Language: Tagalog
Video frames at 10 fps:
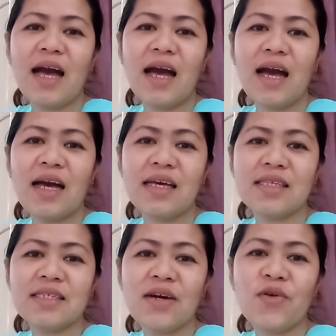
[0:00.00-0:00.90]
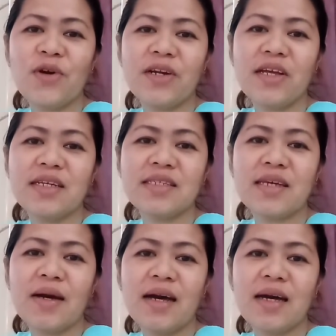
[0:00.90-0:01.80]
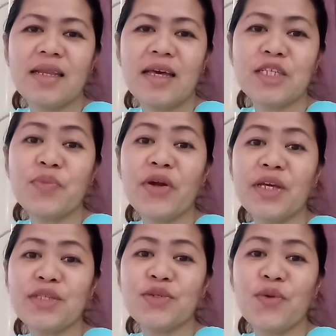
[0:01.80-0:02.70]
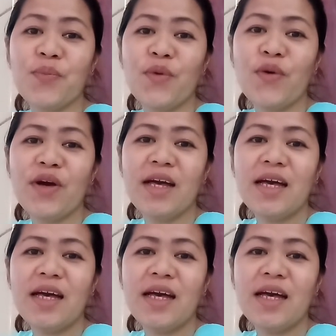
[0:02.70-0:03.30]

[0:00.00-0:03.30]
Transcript: uh, it's according sa na-experience ko po